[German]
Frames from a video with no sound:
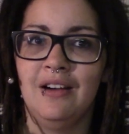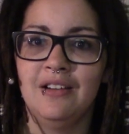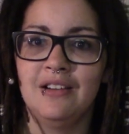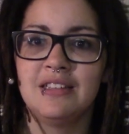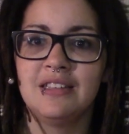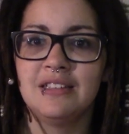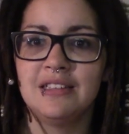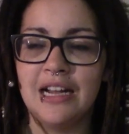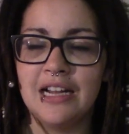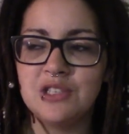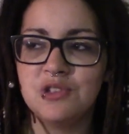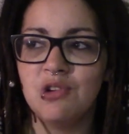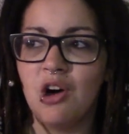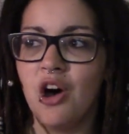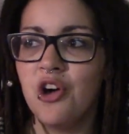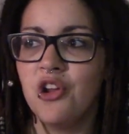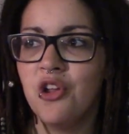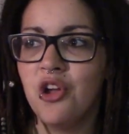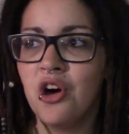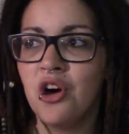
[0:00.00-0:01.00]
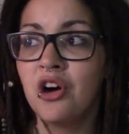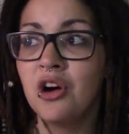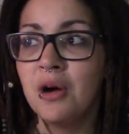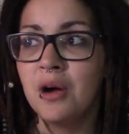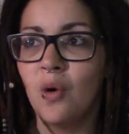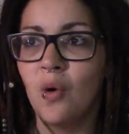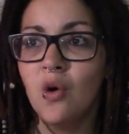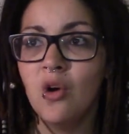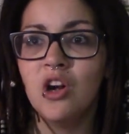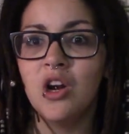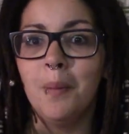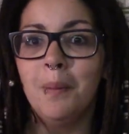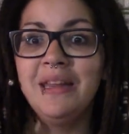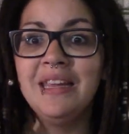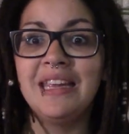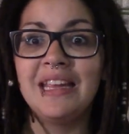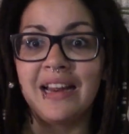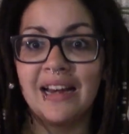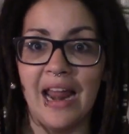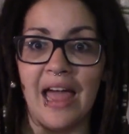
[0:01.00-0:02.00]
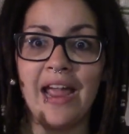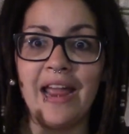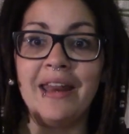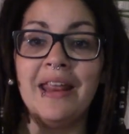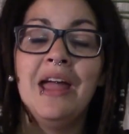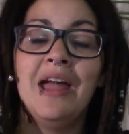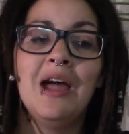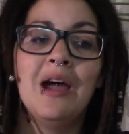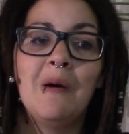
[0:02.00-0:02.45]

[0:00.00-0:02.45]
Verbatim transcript: Und sind dazu auch noch unglaublich klein.